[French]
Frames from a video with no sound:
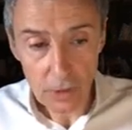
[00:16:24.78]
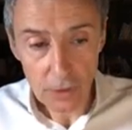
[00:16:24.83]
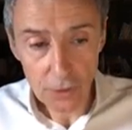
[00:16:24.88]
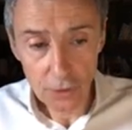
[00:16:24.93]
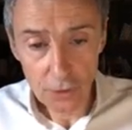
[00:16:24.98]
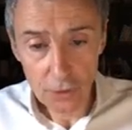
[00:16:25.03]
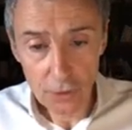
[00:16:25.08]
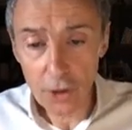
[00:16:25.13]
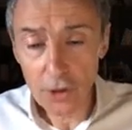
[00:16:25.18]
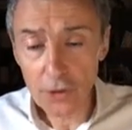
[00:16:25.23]

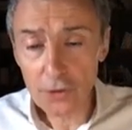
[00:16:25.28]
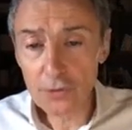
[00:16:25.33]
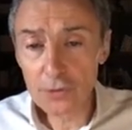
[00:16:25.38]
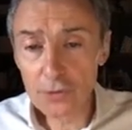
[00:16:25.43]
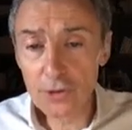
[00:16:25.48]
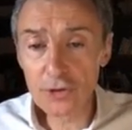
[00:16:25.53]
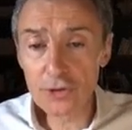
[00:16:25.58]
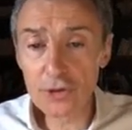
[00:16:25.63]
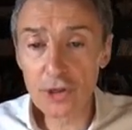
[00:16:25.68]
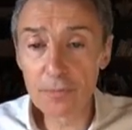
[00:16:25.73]
de grandes, une
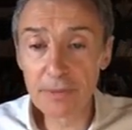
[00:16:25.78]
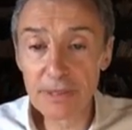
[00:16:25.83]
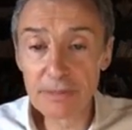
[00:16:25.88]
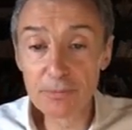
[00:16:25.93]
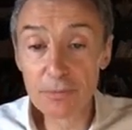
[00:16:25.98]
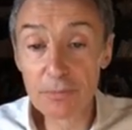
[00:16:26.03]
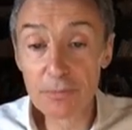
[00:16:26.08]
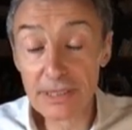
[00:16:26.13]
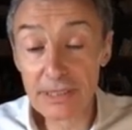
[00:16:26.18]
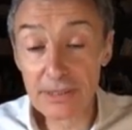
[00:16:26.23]
grande campagne
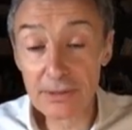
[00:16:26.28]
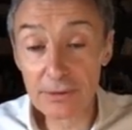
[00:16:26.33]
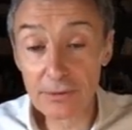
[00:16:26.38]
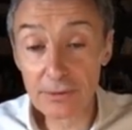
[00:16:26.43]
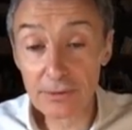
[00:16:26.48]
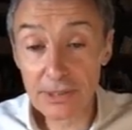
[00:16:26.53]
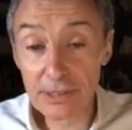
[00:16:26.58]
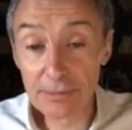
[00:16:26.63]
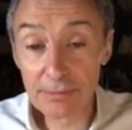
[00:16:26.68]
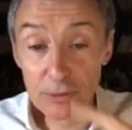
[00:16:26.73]
publique
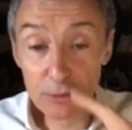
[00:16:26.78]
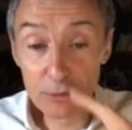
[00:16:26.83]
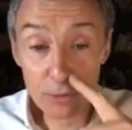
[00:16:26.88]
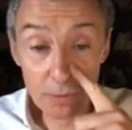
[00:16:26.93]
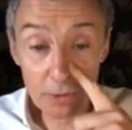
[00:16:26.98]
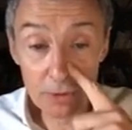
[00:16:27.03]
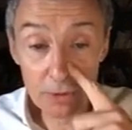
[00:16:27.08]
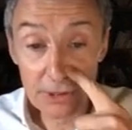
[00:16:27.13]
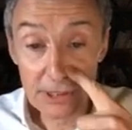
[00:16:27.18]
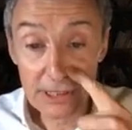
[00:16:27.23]
on s'est battu
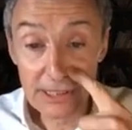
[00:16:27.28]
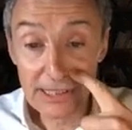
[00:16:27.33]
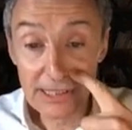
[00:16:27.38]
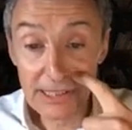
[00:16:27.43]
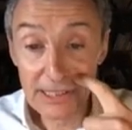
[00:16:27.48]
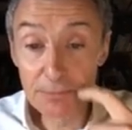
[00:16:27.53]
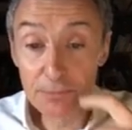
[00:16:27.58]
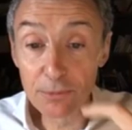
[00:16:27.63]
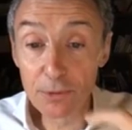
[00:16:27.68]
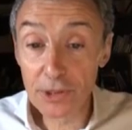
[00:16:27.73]
pendant des
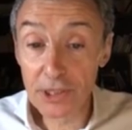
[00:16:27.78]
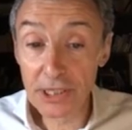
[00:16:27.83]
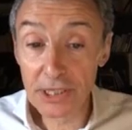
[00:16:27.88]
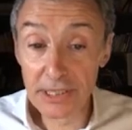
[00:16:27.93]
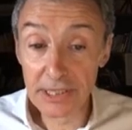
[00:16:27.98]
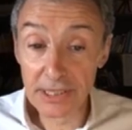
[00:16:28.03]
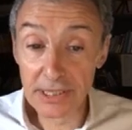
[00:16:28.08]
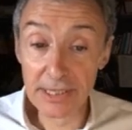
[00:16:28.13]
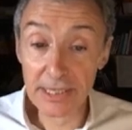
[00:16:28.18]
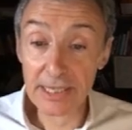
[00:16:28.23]
années pour qu'il y
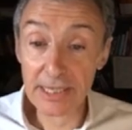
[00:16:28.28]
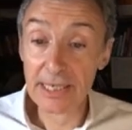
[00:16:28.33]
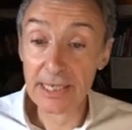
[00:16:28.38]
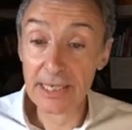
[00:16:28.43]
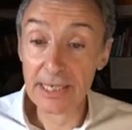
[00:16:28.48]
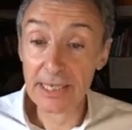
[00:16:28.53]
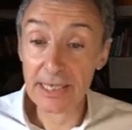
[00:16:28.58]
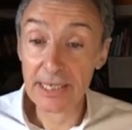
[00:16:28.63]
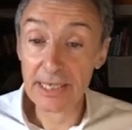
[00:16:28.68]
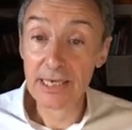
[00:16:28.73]
ait des
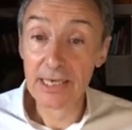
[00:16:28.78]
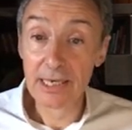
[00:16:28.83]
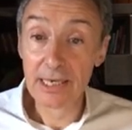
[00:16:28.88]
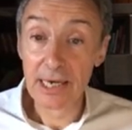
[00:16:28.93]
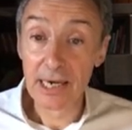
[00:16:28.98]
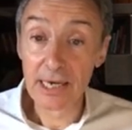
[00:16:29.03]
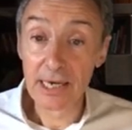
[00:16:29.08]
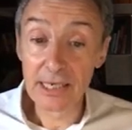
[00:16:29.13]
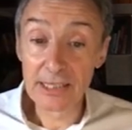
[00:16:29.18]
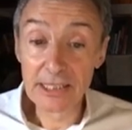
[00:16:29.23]

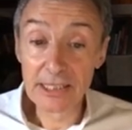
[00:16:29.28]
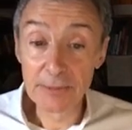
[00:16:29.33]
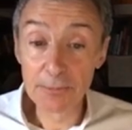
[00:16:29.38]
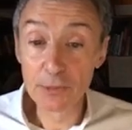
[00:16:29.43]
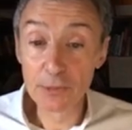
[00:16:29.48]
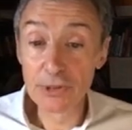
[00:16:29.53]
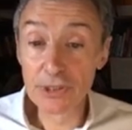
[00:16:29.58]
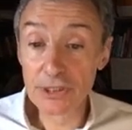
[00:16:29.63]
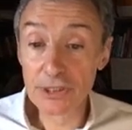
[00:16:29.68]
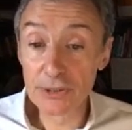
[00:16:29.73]
à la
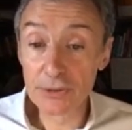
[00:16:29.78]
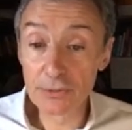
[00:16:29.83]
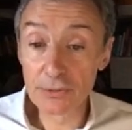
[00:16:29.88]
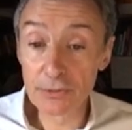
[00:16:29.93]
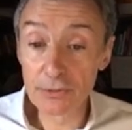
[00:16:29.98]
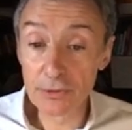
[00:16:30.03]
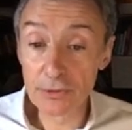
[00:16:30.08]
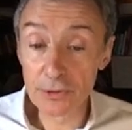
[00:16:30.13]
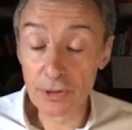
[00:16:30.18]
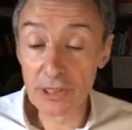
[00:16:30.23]

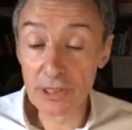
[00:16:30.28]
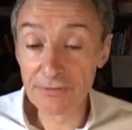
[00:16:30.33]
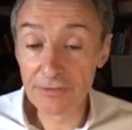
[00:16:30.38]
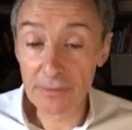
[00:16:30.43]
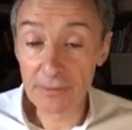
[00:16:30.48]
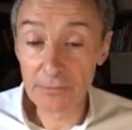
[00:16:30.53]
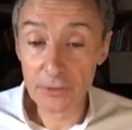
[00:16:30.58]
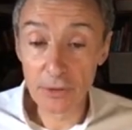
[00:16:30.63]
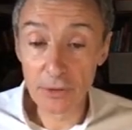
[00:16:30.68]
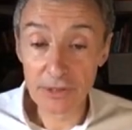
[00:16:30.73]
disposition dans les,
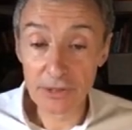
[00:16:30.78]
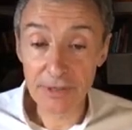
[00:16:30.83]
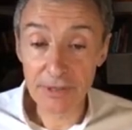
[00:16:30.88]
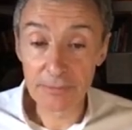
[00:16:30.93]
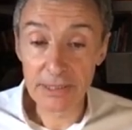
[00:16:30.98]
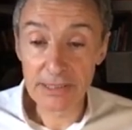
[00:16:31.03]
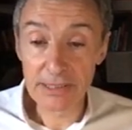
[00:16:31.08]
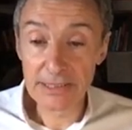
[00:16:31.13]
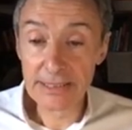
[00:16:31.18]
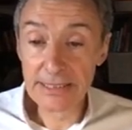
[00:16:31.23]
dans les
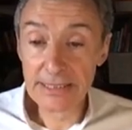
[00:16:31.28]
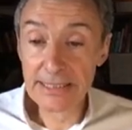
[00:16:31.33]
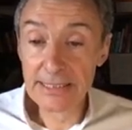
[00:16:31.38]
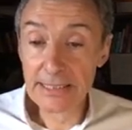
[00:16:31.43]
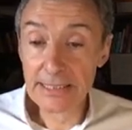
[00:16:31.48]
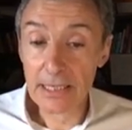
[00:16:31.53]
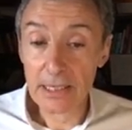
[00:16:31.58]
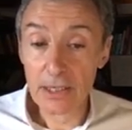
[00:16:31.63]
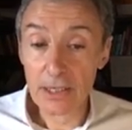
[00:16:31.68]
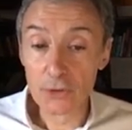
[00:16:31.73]
pharmacies,
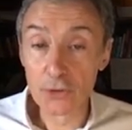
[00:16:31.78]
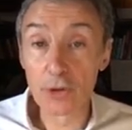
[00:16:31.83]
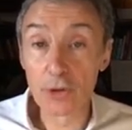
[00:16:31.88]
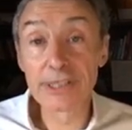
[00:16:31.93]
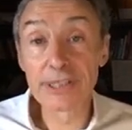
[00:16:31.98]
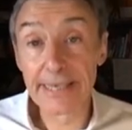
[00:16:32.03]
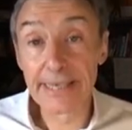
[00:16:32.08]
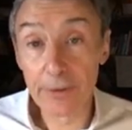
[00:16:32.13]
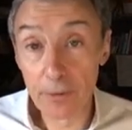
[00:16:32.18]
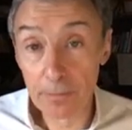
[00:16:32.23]
dans
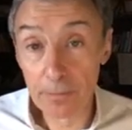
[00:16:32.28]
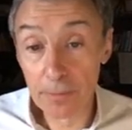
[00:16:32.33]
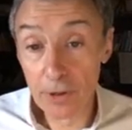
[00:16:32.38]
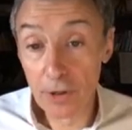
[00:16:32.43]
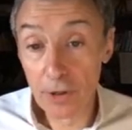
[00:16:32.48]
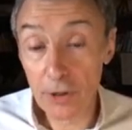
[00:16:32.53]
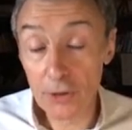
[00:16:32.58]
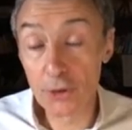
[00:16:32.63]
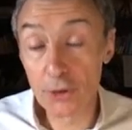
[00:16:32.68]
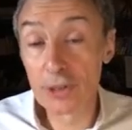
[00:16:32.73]
les
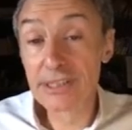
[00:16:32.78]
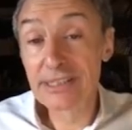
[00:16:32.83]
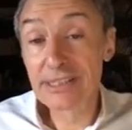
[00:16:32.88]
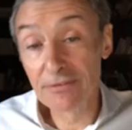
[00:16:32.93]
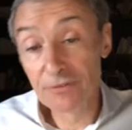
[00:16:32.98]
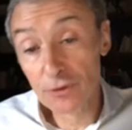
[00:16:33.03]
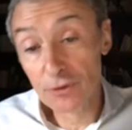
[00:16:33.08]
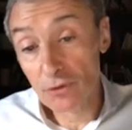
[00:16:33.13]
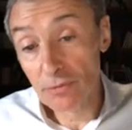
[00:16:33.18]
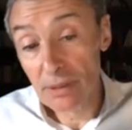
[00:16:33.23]
aéroports, dans les
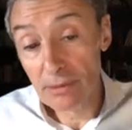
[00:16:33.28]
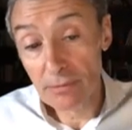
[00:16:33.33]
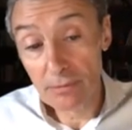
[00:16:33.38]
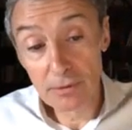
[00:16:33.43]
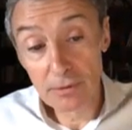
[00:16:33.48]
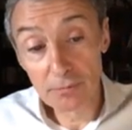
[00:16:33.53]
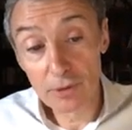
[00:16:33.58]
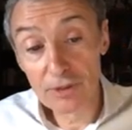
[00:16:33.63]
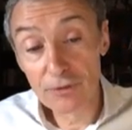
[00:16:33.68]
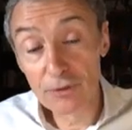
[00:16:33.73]
avions
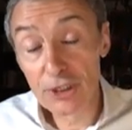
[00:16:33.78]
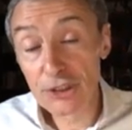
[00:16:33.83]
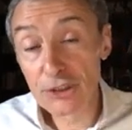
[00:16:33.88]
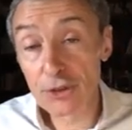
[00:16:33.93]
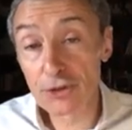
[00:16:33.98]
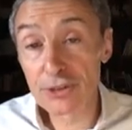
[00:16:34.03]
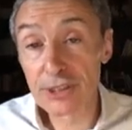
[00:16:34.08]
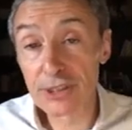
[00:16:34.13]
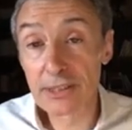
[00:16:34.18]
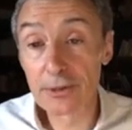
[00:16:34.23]
même, pour les voyages
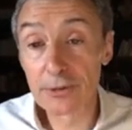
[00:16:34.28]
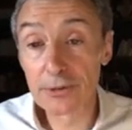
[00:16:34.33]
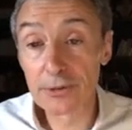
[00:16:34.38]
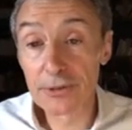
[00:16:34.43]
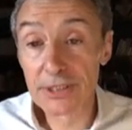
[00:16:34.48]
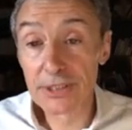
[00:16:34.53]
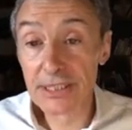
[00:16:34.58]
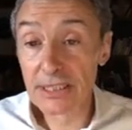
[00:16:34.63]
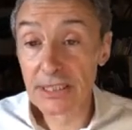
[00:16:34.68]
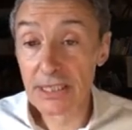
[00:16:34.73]

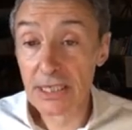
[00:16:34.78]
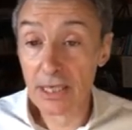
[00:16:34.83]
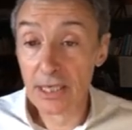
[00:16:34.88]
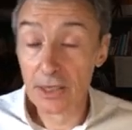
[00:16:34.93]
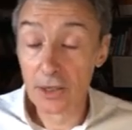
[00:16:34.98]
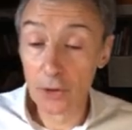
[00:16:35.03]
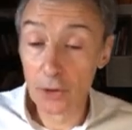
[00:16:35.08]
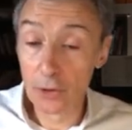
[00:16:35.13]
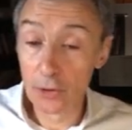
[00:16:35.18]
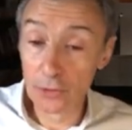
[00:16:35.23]
transatlantiques,
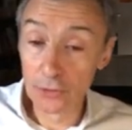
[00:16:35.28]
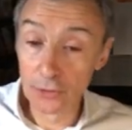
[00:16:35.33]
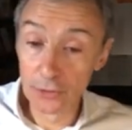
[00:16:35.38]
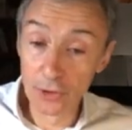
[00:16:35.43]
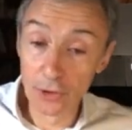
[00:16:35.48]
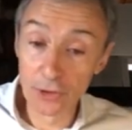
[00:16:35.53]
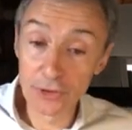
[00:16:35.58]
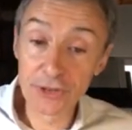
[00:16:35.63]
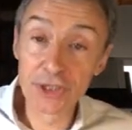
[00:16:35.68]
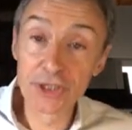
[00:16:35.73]
euh,
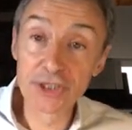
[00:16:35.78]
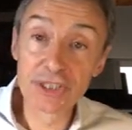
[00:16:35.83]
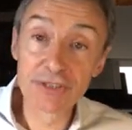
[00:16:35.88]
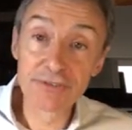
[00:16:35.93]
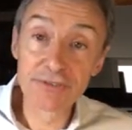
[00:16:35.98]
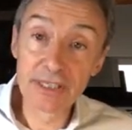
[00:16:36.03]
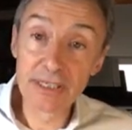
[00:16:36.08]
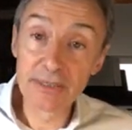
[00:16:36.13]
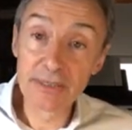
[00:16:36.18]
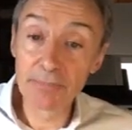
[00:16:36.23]
dans le
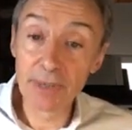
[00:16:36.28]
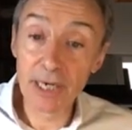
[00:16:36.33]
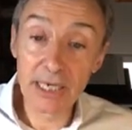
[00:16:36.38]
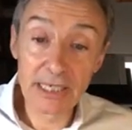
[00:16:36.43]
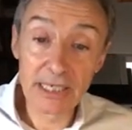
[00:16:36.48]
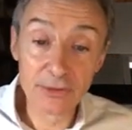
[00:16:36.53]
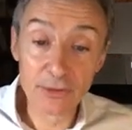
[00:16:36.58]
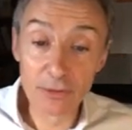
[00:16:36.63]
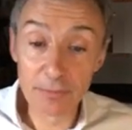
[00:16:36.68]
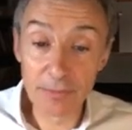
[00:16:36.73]
TGV, par
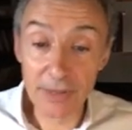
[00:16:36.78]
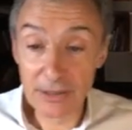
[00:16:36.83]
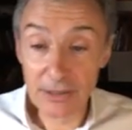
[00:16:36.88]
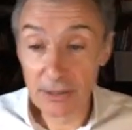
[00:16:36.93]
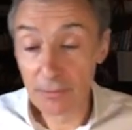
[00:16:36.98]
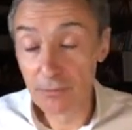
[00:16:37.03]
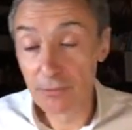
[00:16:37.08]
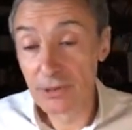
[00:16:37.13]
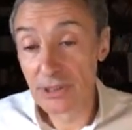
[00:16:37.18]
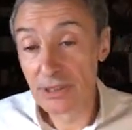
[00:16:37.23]
lyon par
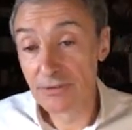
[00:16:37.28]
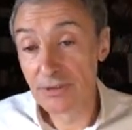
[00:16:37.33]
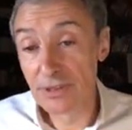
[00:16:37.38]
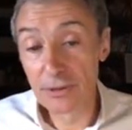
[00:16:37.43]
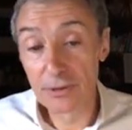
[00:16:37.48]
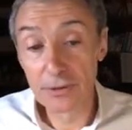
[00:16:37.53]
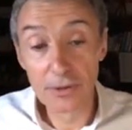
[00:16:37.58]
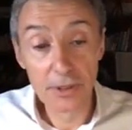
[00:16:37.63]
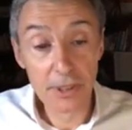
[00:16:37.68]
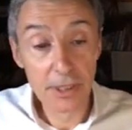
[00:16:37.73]
exemple, vous avez
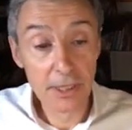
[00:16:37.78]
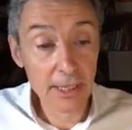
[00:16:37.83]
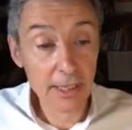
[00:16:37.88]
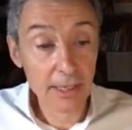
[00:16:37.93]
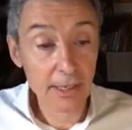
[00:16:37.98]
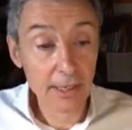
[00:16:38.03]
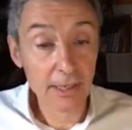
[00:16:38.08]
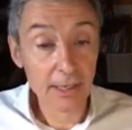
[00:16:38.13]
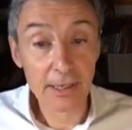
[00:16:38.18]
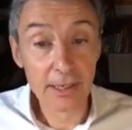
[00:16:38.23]
euh,
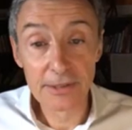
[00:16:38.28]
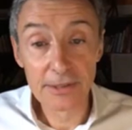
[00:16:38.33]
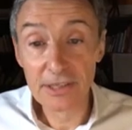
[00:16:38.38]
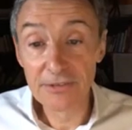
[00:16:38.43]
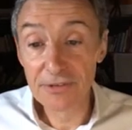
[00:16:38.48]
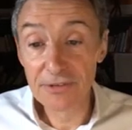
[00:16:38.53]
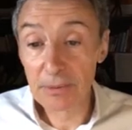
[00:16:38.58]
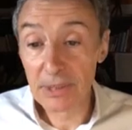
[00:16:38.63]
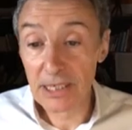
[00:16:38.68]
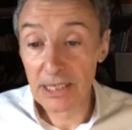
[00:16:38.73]
un
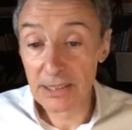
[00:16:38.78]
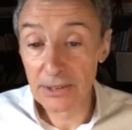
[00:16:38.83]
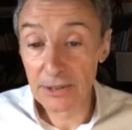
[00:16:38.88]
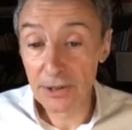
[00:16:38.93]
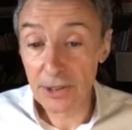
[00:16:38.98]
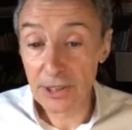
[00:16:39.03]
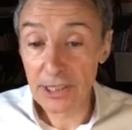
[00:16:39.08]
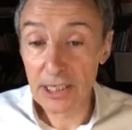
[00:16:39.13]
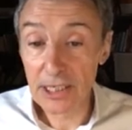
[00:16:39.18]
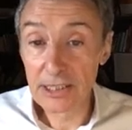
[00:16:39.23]

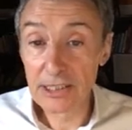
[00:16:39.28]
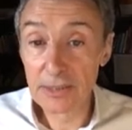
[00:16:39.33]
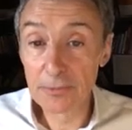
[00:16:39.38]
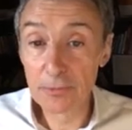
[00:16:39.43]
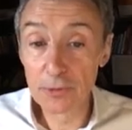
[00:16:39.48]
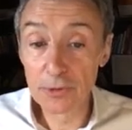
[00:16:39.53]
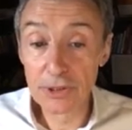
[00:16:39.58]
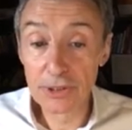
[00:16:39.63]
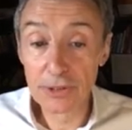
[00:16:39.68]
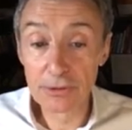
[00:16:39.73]
défibrillateur qui est à
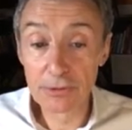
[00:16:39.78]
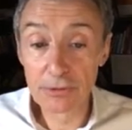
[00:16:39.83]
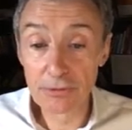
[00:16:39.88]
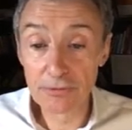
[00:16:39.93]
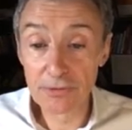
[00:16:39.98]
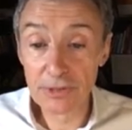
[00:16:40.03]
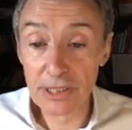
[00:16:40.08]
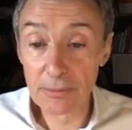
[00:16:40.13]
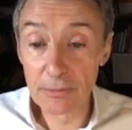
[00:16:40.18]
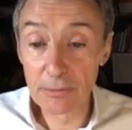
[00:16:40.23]
disposition,
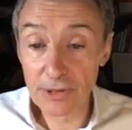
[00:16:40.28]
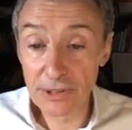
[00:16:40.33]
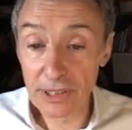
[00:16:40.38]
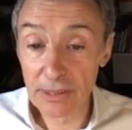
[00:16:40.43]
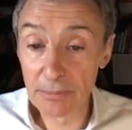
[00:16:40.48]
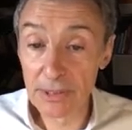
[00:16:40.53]
finalement.